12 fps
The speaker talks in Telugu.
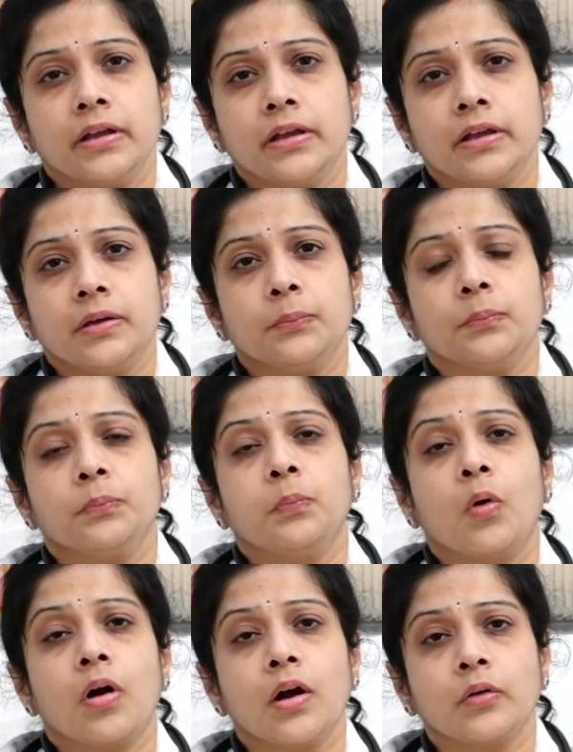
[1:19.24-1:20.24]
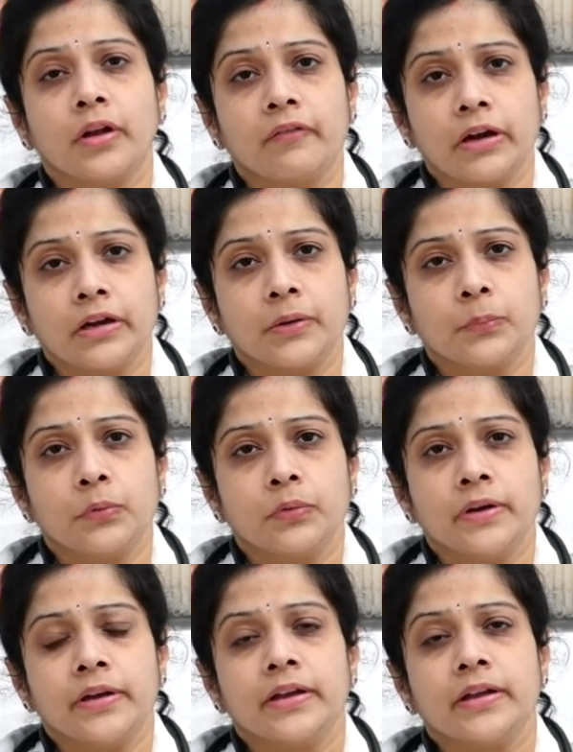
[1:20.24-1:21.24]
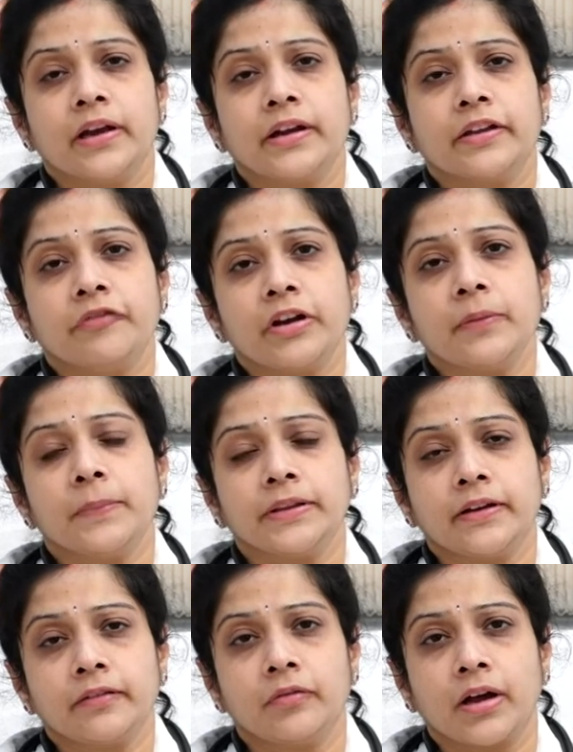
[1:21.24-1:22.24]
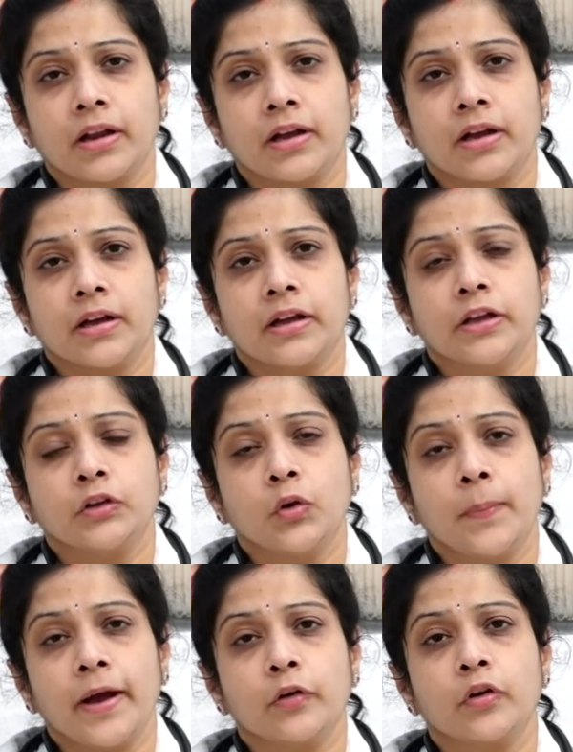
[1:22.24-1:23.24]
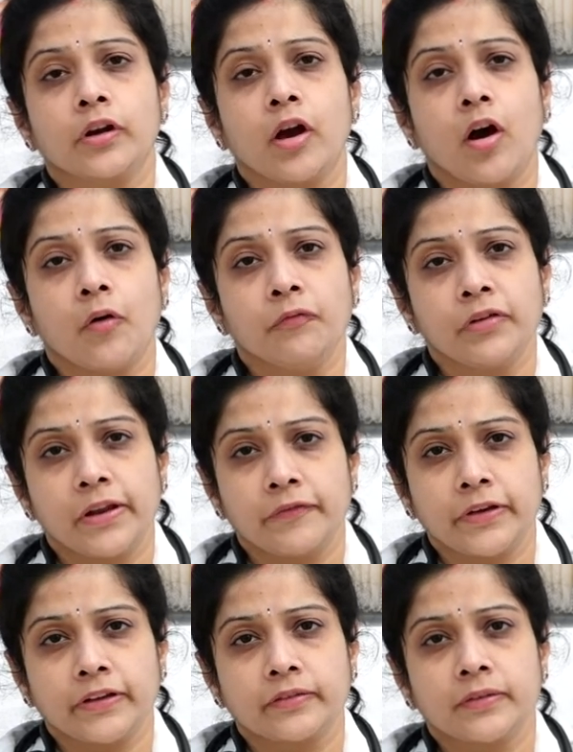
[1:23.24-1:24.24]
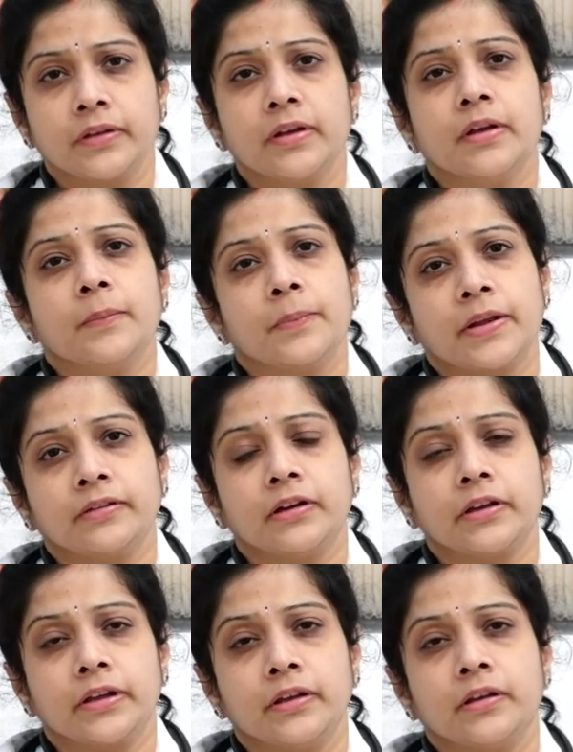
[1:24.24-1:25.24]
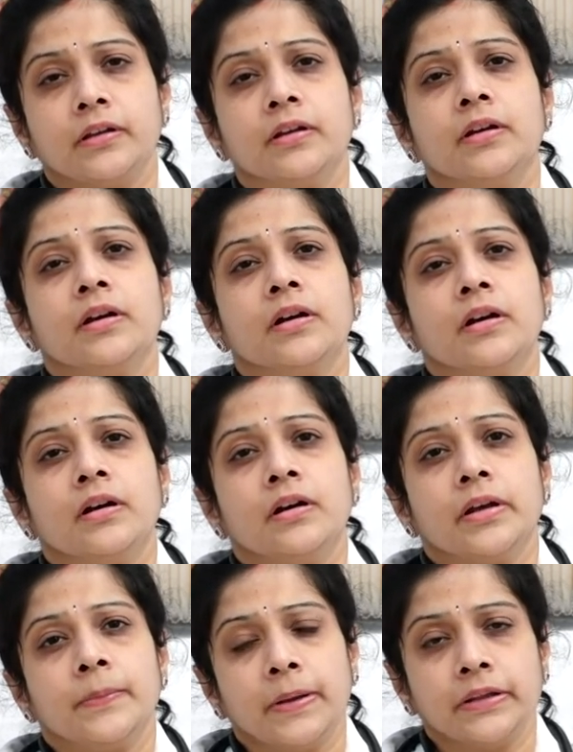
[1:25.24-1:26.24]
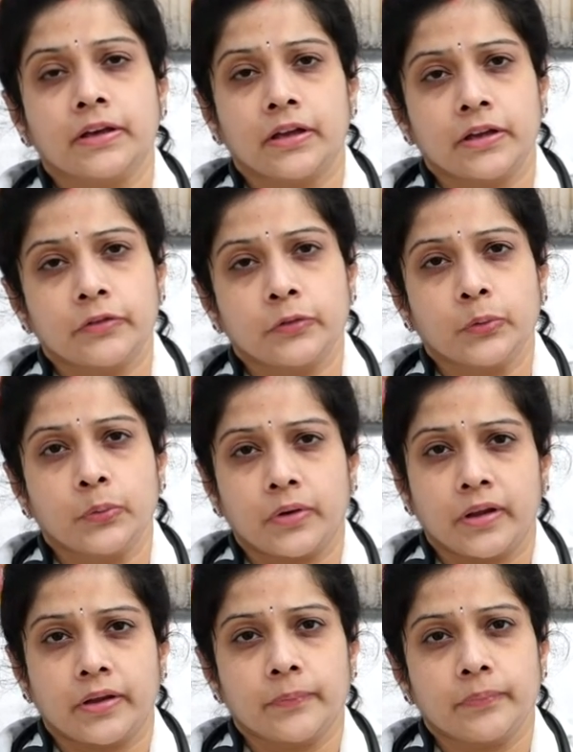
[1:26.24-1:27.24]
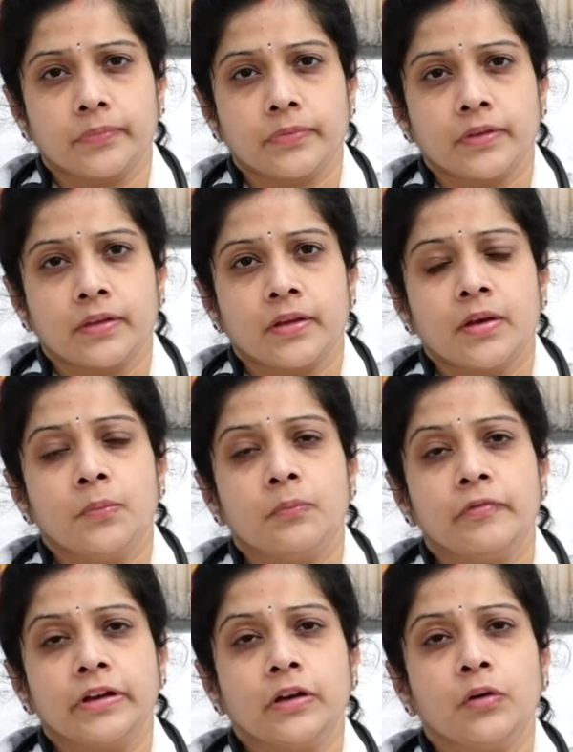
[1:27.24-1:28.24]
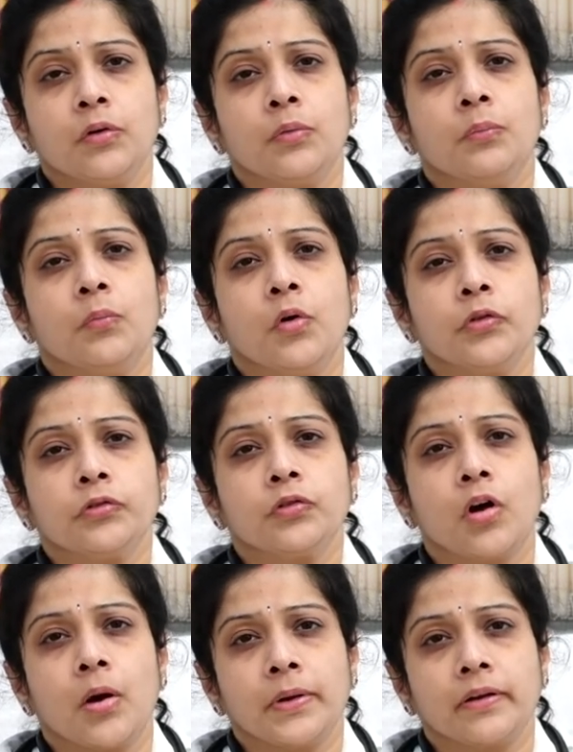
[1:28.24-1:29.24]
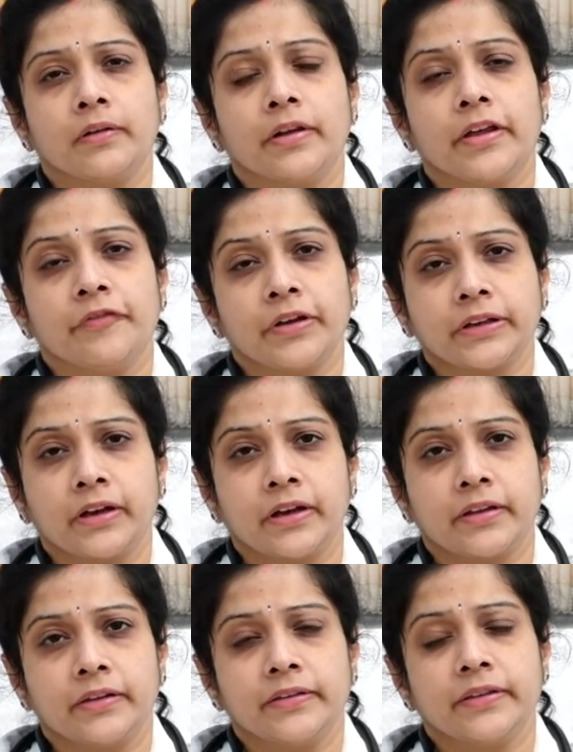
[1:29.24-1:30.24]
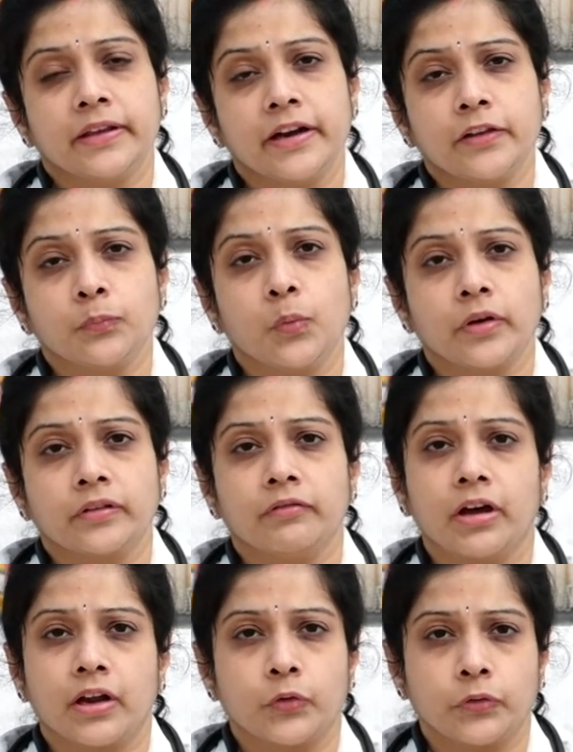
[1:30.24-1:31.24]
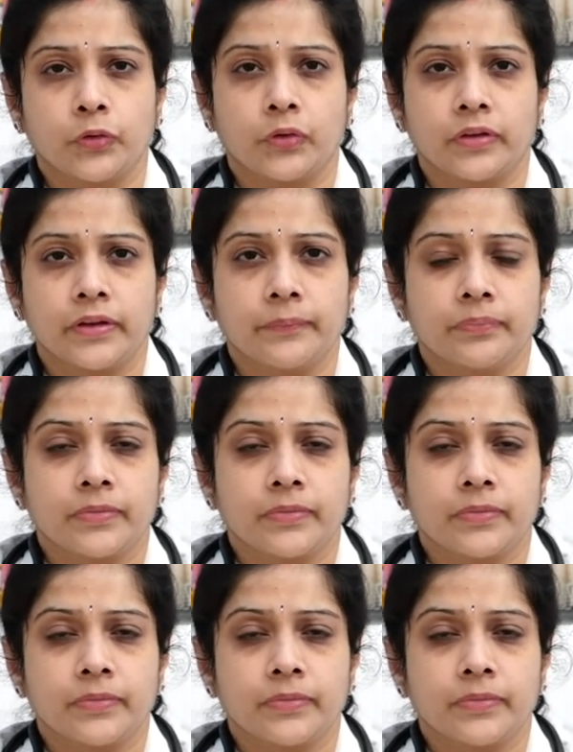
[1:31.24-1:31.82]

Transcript: ఈ పొగాకు నవలడము ఇలా డిఫరెంట్ మెథడ్స్ ద్వారా ఈ టొబాకో యొక్క హార్మ్ఫుల్ ఎఫెక్ట్స్ ప్రజలకి ఇబ్బంది కలిగిస్తూ ఉన్నాయి వీటిలో మోస్ట్ కామన్ ఎఫెక్ట్ అనేది సిగరెట్ స్మోకింగ్ ద్వారా వస్తుంది